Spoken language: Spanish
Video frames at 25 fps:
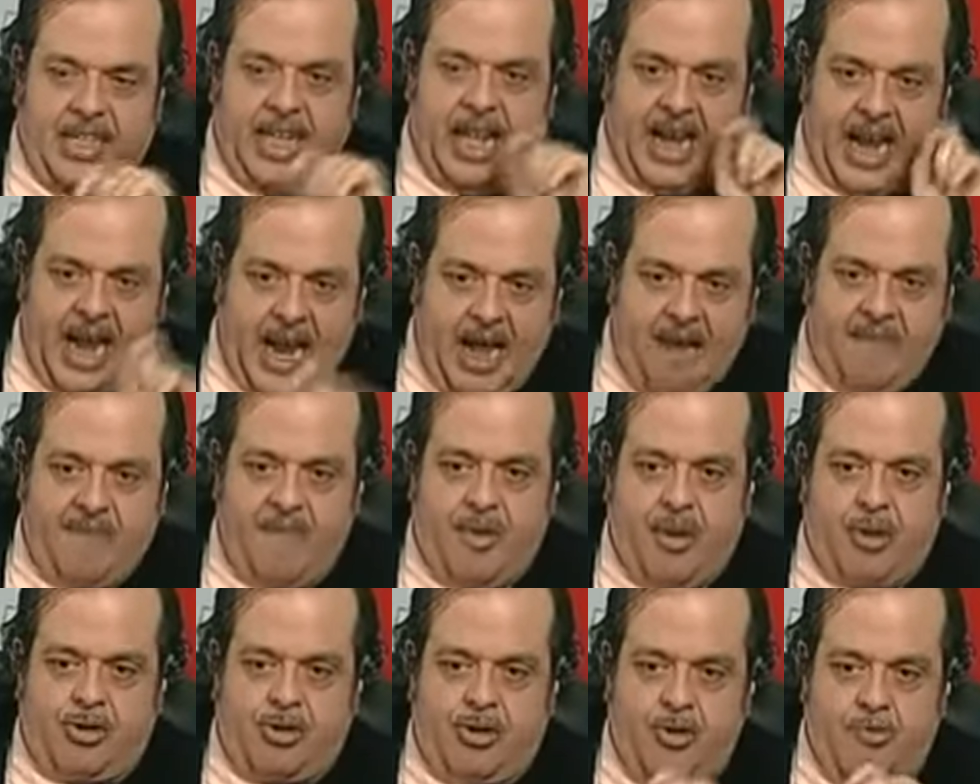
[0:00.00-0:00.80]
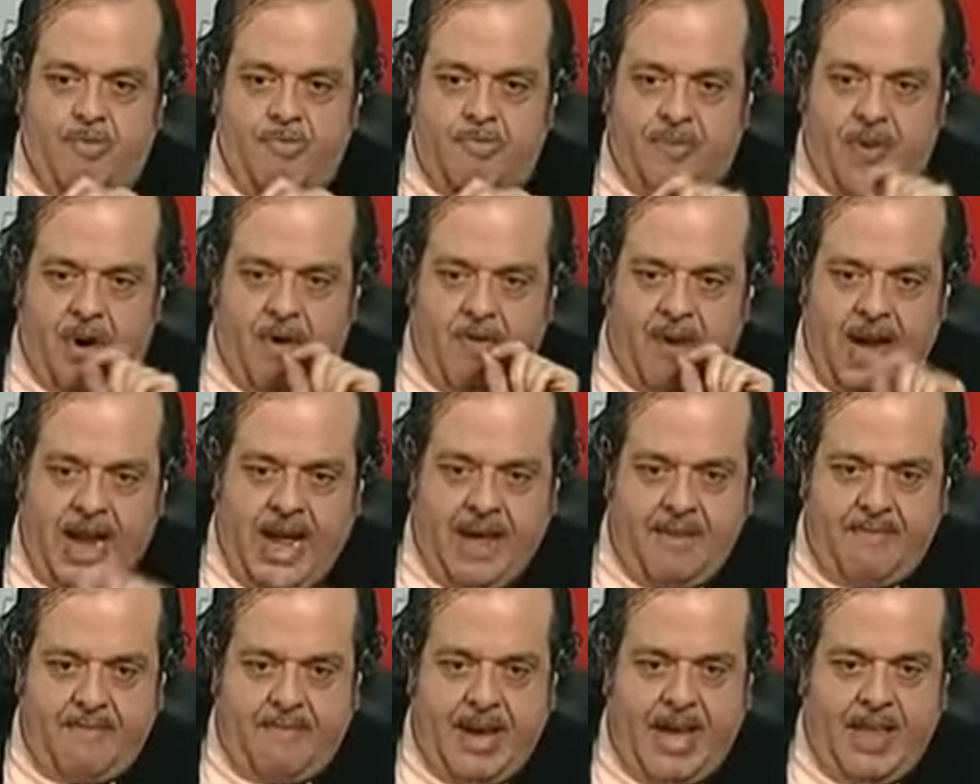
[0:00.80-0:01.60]
tenemos un
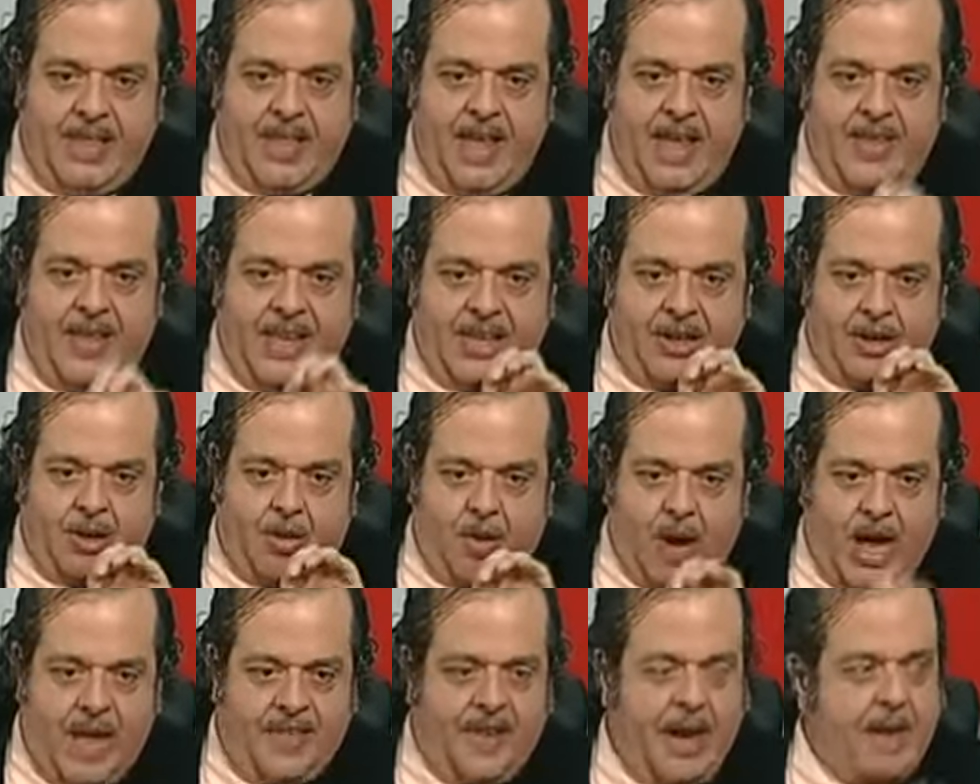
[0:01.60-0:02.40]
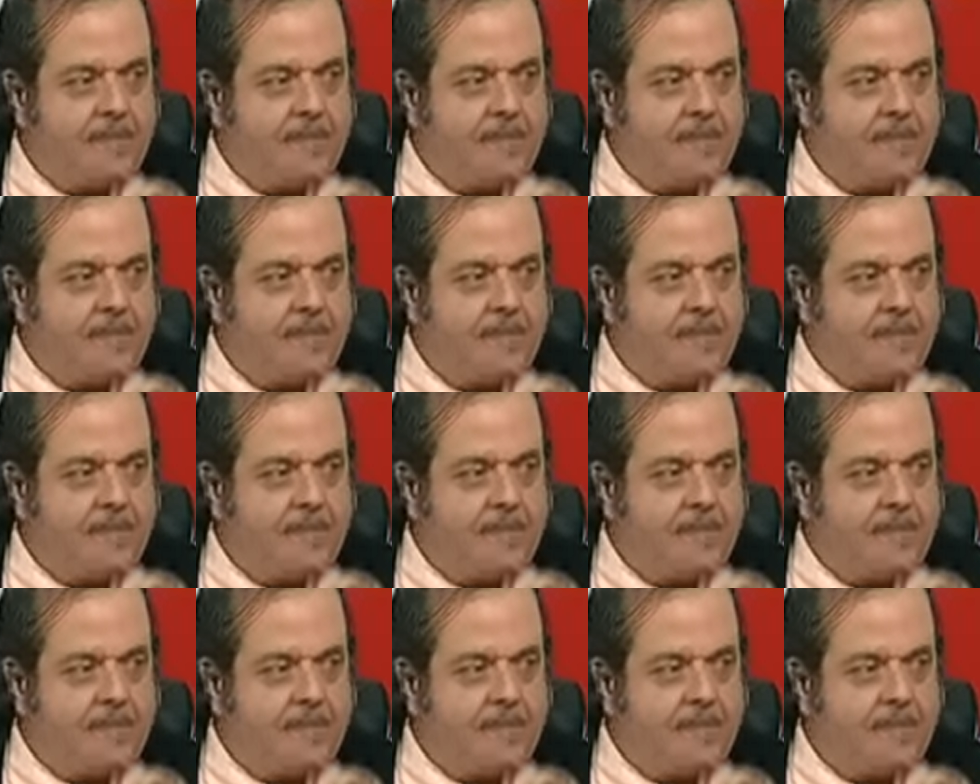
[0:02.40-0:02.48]
problema de descuadra